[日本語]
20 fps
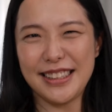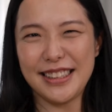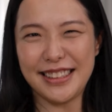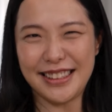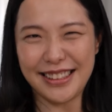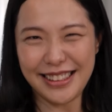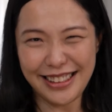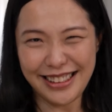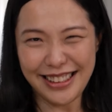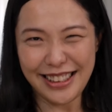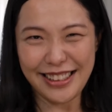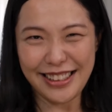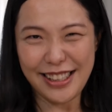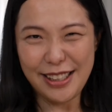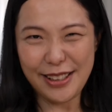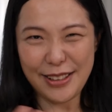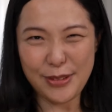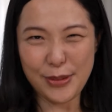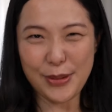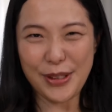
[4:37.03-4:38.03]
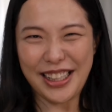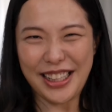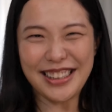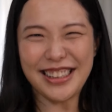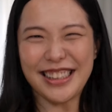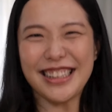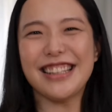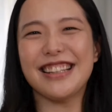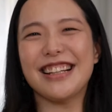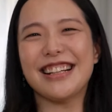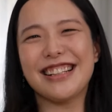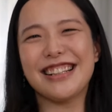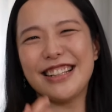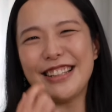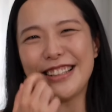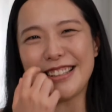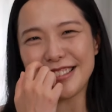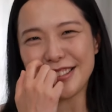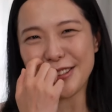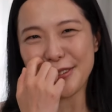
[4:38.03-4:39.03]
いなんかこれってだ
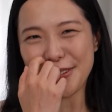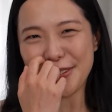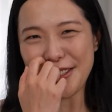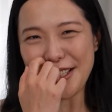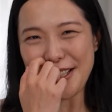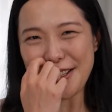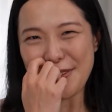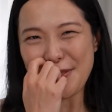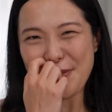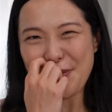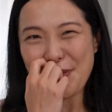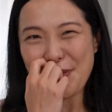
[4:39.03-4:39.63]
けになっちゃうので